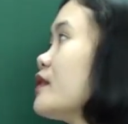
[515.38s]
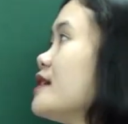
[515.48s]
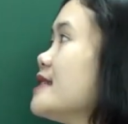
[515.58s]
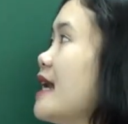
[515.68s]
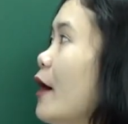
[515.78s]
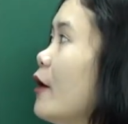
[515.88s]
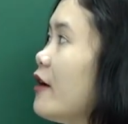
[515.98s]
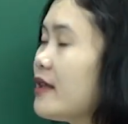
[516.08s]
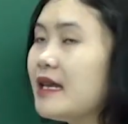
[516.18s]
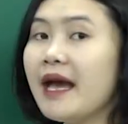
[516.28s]
Thế thế nào?
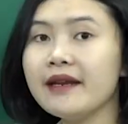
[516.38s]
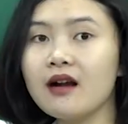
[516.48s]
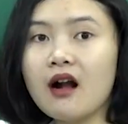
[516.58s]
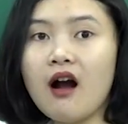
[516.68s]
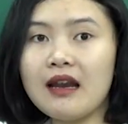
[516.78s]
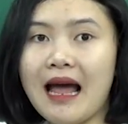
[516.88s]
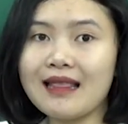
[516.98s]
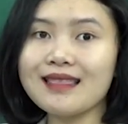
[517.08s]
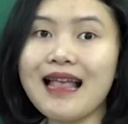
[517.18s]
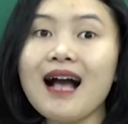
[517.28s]
Thì đây được gọi là
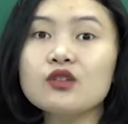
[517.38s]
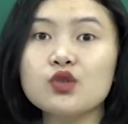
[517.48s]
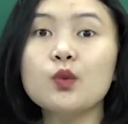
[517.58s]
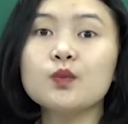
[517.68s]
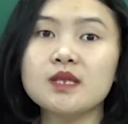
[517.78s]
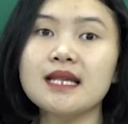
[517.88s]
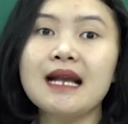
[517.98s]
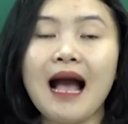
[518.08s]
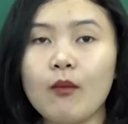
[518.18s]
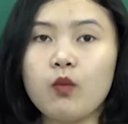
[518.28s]
tác dụng sinh
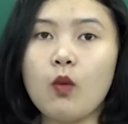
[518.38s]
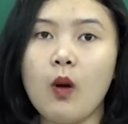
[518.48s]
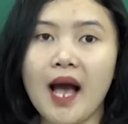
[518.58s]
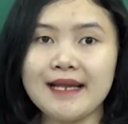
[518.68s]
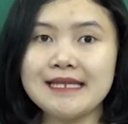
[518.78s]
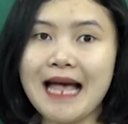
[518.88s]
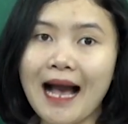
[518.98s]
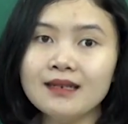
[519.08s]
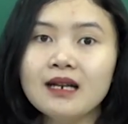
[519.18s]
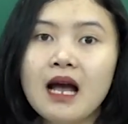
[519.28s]
học của ánh
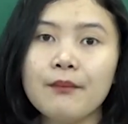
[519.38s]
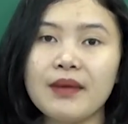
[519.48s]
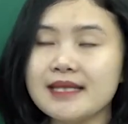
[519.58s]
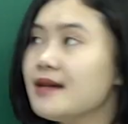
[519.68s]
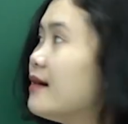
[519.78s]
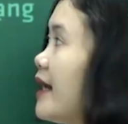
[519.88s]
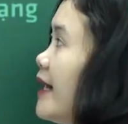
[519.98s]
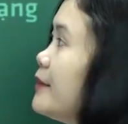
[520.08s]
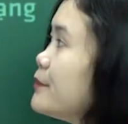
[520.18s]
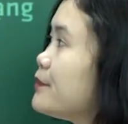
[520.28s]
sáng mặt trời
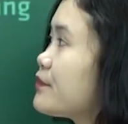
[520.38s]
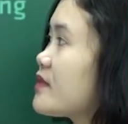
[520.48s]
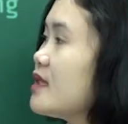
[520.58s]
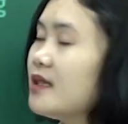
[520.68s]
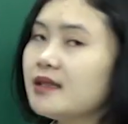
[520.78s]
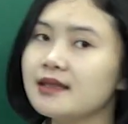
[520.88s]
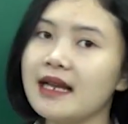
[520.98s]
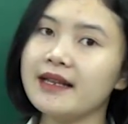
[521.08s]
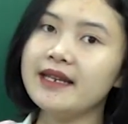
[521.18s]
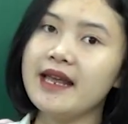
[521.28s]
đấy.
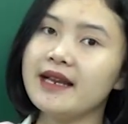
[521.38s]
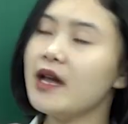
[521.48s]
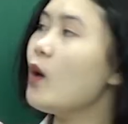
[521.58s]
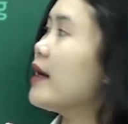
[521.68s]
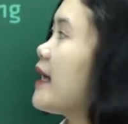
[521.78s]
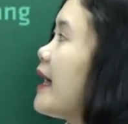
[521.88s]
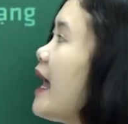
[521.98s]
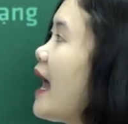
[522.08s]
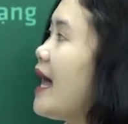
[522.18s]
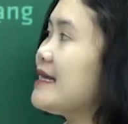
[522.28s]
Ta đi đến kết luận này,
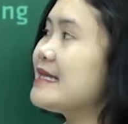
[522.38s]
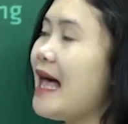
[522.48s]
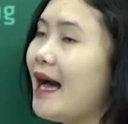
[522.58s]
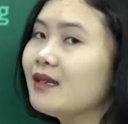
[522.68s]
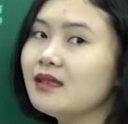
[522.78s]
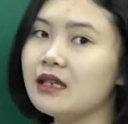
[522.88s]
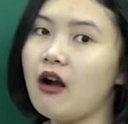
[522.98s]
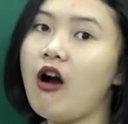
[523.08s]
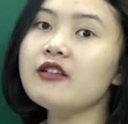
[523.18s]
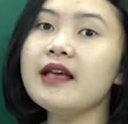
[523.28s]
ánh sáng thì
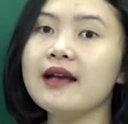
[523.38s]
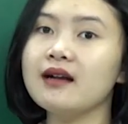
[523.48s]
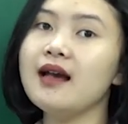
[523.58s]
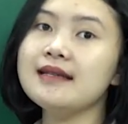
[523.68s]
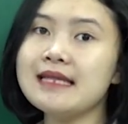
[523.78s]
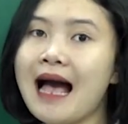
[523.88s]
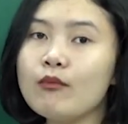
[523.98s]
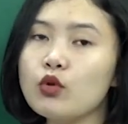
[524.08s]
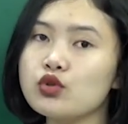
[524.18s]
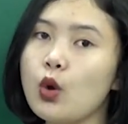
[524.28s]
có thể gây ra
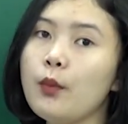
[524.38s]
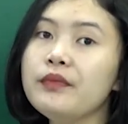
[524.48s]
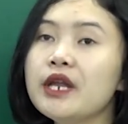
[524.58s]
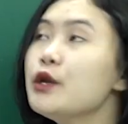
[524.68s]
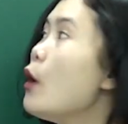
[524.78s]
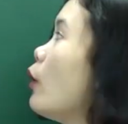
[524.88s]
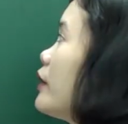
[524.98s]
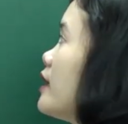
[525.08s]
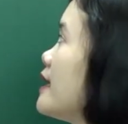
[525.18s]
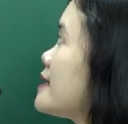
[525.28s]
một số biến đổi
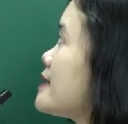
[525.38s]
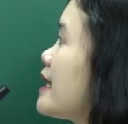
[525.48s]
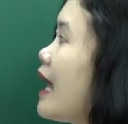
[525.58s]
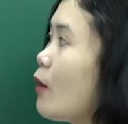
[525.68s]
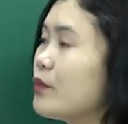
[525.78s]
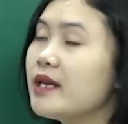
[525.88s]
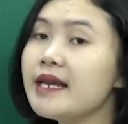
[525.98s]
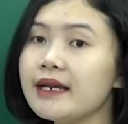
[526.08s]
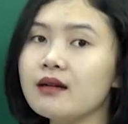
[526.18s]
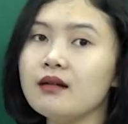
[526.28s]
sinh học nhất
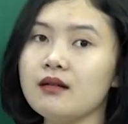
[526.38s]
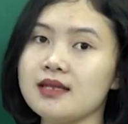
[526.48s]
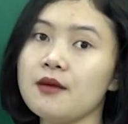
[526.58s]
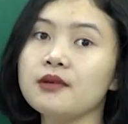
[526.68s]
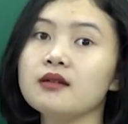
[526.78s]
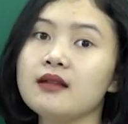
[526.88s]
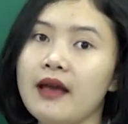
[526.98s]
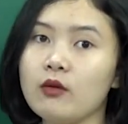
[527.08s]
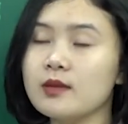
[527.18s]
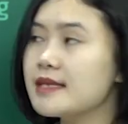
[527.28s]
định ở trong cơ
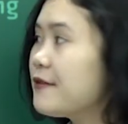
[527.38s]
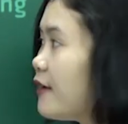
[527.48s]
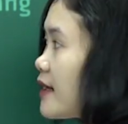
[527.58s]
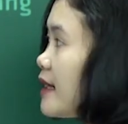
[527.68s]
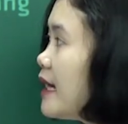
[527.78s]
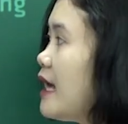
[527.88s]
thể của sinh vật.